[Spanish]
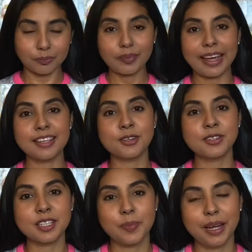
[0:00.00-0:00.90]
Estos
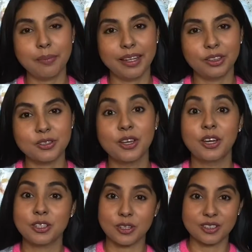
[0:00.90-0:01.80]
experimentos
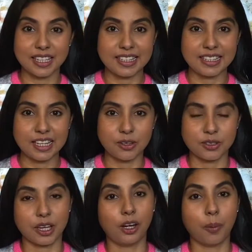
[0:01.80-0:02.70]
son sencillos
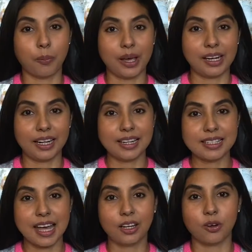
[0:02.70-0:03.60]
y lo pueden
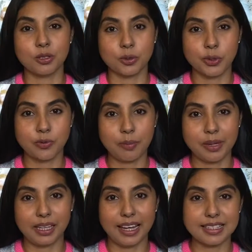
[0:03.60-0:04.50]
realizar con sus
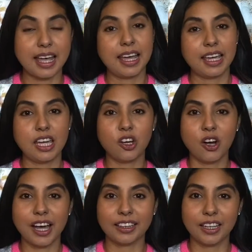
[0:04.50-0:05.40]
familias y
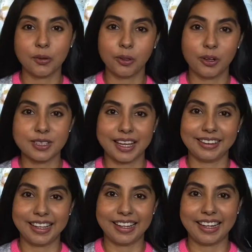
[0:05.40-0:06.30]
con artículos que
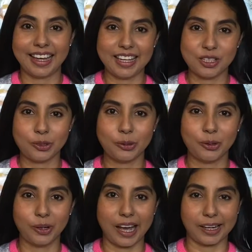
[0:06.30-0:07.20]
tienen en su
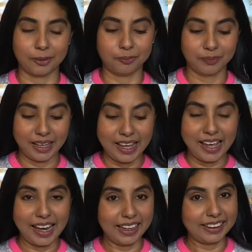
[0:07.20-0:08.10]
hogar.
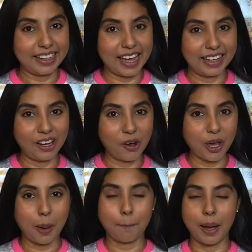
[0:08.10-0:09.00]
El día de
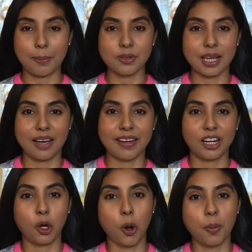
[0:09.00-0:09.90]
hoy vamos a
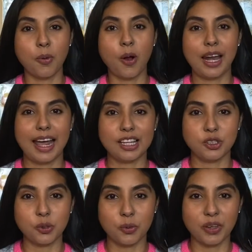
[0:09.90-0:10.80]
ver cómo la
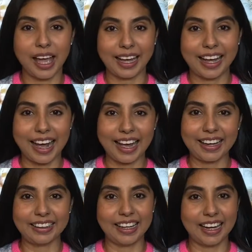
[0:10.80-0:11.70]
lluvia
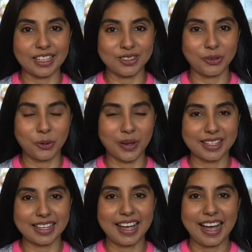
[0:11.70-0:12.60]
cae de las
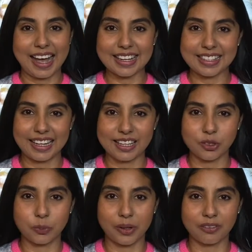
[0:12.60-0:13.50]
nubes hacia la
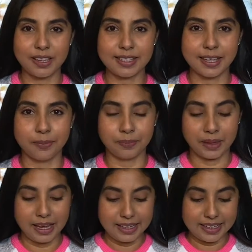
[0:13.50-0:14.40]
superficie.
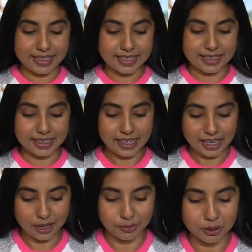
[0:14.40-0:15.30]

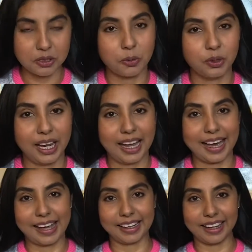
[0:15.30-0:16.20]
Necesitaremos una
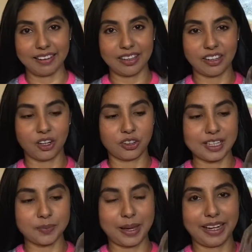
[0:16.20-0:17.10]
jarra de vidrio
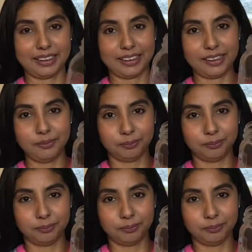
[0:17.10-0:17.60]
transparente,